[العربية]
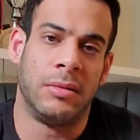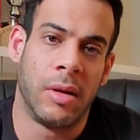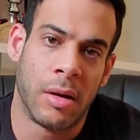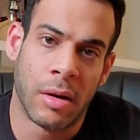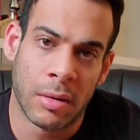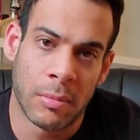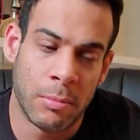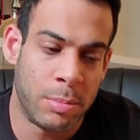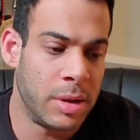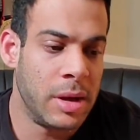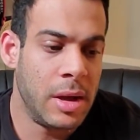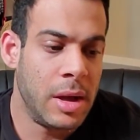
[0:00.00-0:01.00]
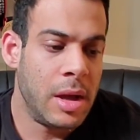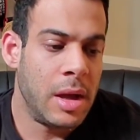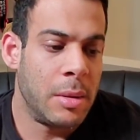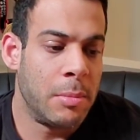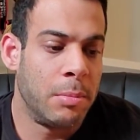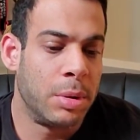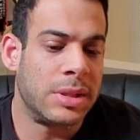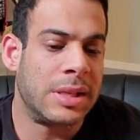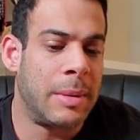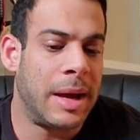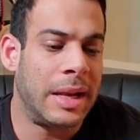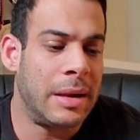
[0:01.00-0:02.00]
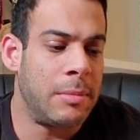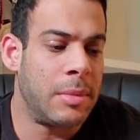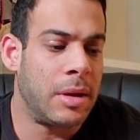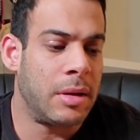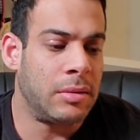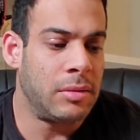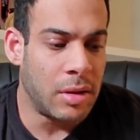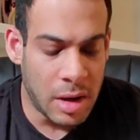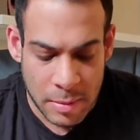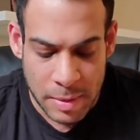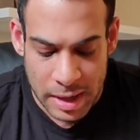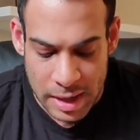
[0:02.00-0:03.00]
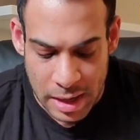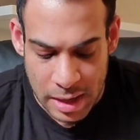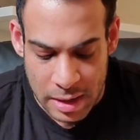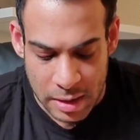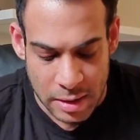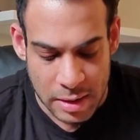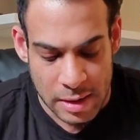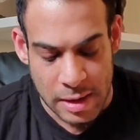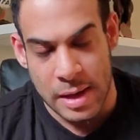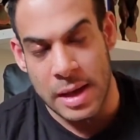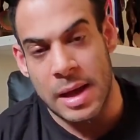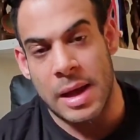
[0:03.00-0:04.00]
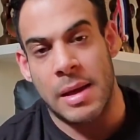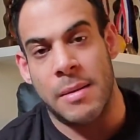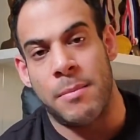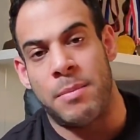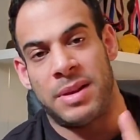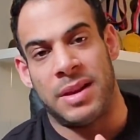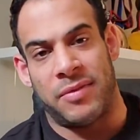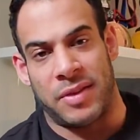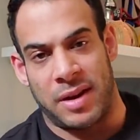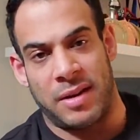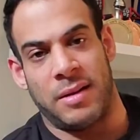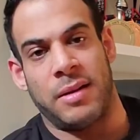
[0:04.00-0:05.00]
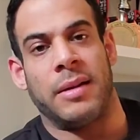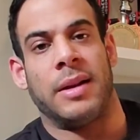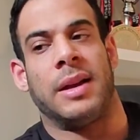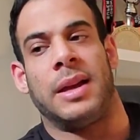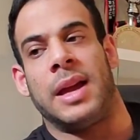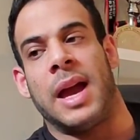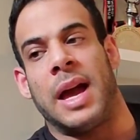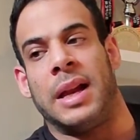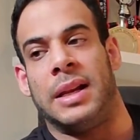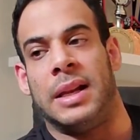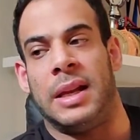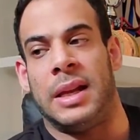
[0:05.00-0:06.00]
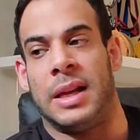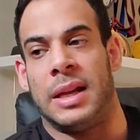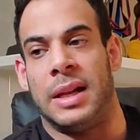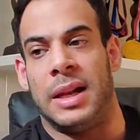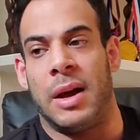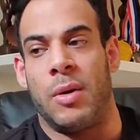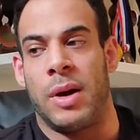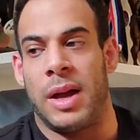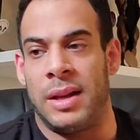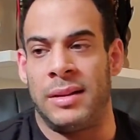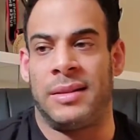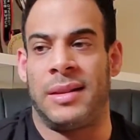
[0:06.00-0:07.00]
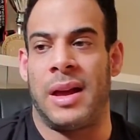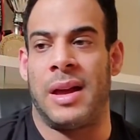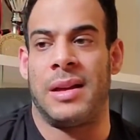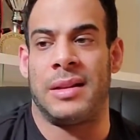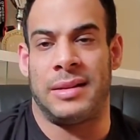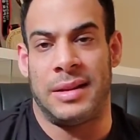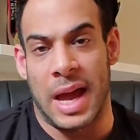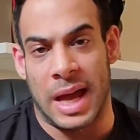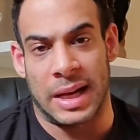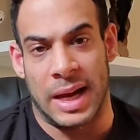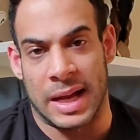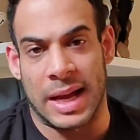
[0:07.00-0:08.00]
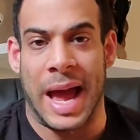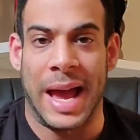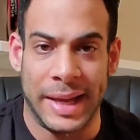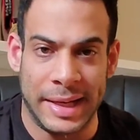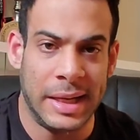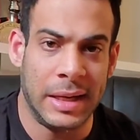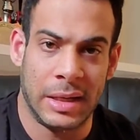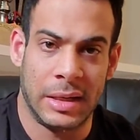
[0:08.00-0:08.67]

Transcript: الضرايب بص يا معلم الضرايب هنا بتفرق يعني لو انت دخلك عالي